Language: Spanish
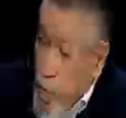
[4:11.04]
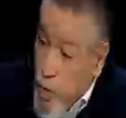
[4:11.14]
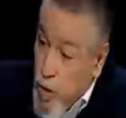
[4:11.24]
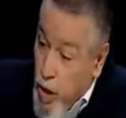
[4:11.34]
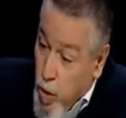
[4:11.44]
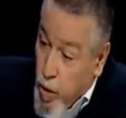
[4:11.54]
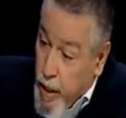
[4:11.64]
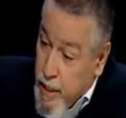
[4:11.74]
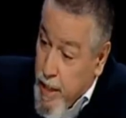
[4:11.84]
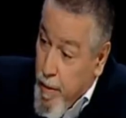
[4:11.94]
un, señor
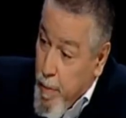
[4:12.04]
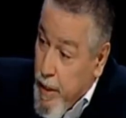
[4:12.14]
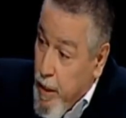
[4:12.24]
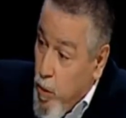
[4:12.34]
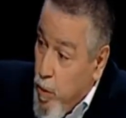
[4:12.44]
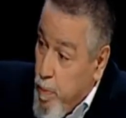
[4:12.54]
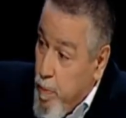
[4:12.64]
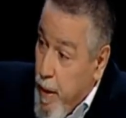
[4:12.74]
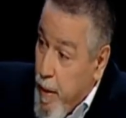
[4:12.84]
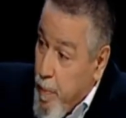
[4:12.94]
que estaba metido
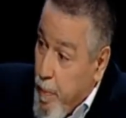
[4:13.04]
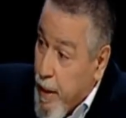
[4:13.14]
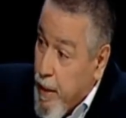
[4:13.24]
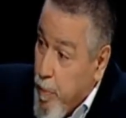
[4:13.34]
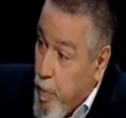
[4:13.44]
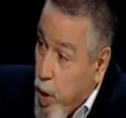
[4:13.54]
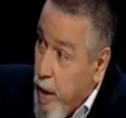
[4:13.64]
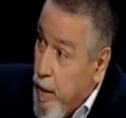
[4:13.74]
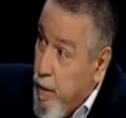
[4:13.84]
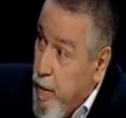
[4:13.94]
en parte por
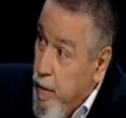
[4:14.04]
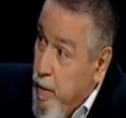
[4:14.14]
él